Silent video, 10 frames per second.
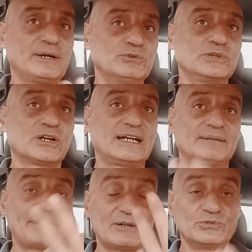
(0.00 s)
paura,
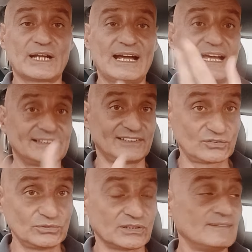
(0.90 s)
paura a
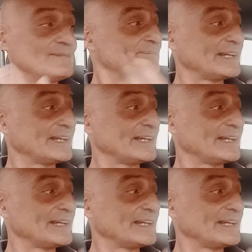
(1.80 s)
nessuno.